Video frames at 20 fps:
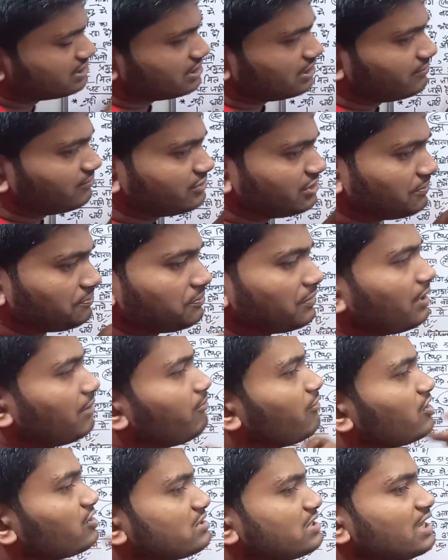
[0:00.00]
से जब
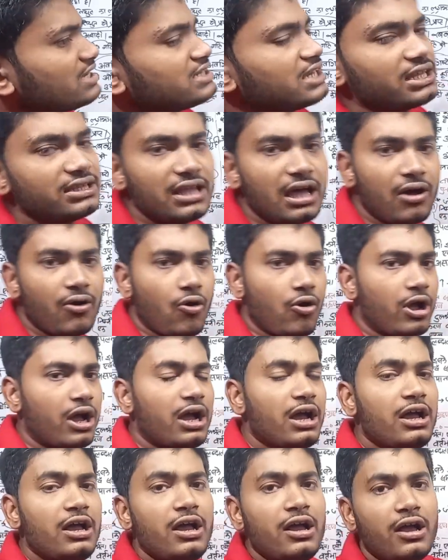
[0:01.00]
वर्षा ज़्यादा
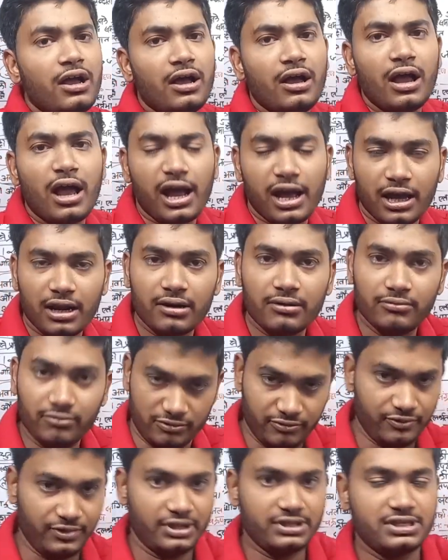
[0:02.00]
होगा अगर
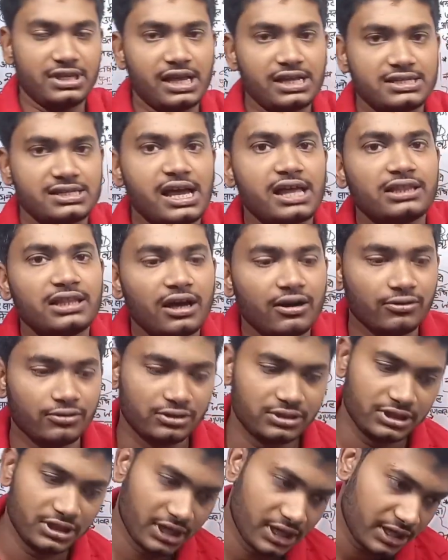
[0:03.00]
वर्षा ज़्यादा
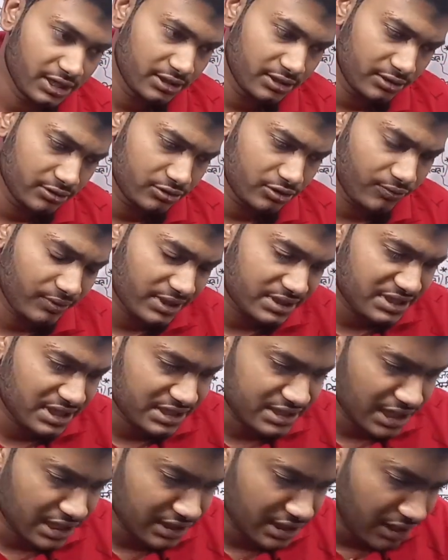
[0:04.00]
होती है तो वर्षा
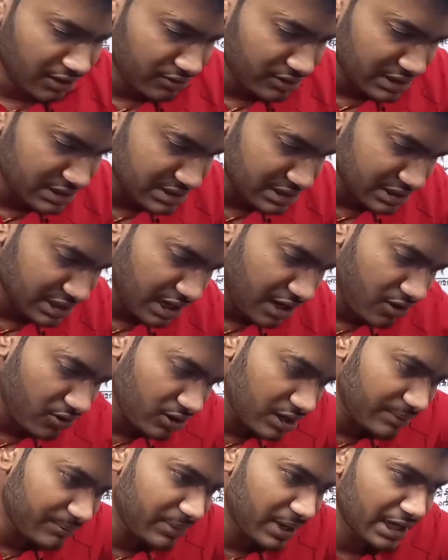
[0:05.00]
ज़्यादा होने से क्या
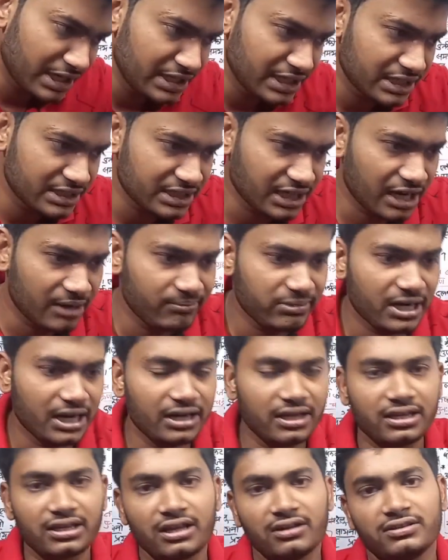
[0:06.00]
होगा पानी एक जगह पर
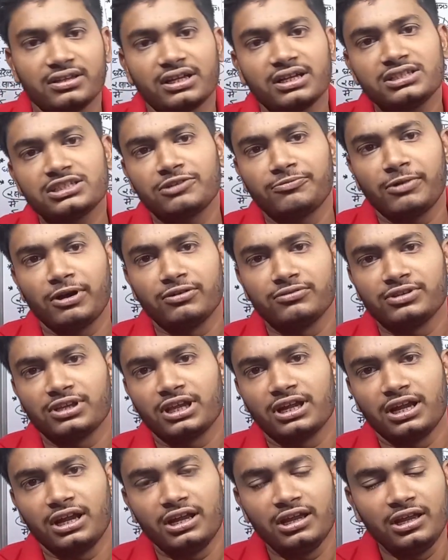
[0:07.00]
आके क्या हो जाएगा जमा हो
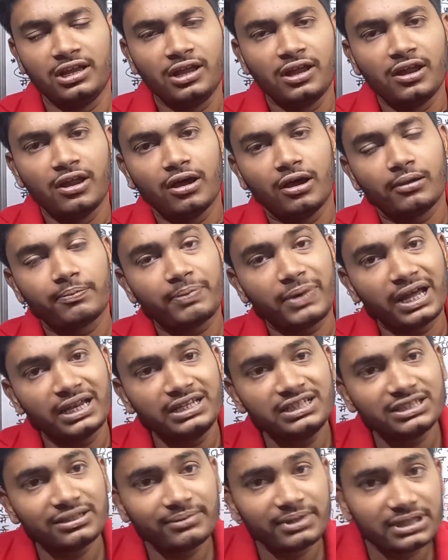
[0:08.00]
जाएगा और
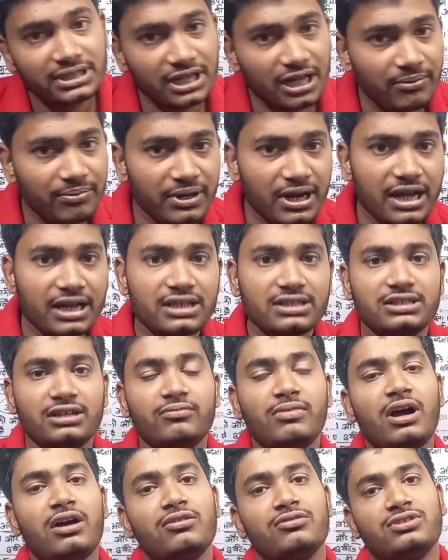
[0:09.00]
पानी जब एक जगह पर आके
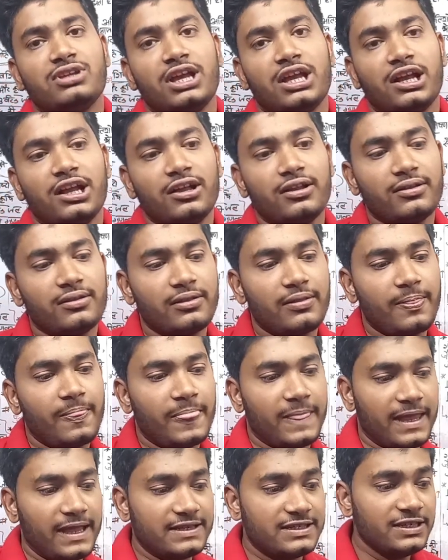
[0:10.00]
जमा हो जाएगा
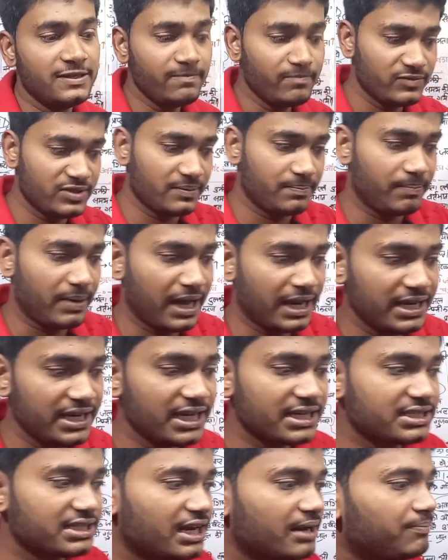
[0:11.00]
क्या चीज जब पानी
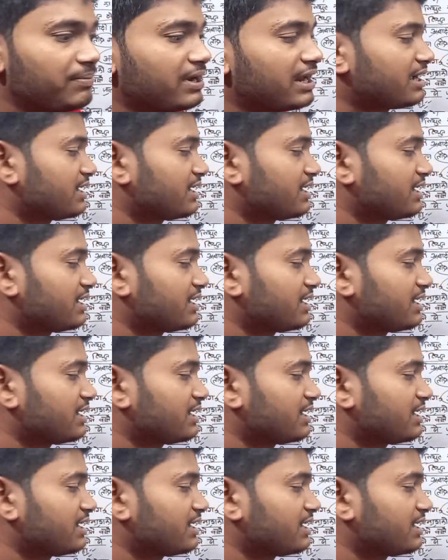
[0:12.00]
एक जगह पर